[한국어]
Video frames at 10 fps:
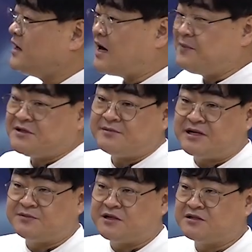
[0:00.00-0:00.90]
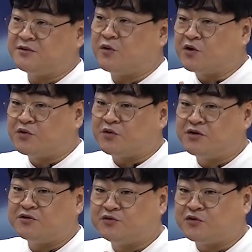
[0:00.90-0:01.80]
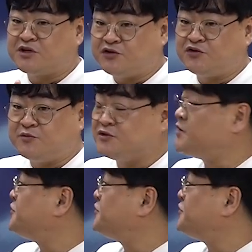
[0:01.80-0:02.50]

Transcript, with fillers: 앞에서 말씀드린 것처럼 오키도키는 주로 기출문제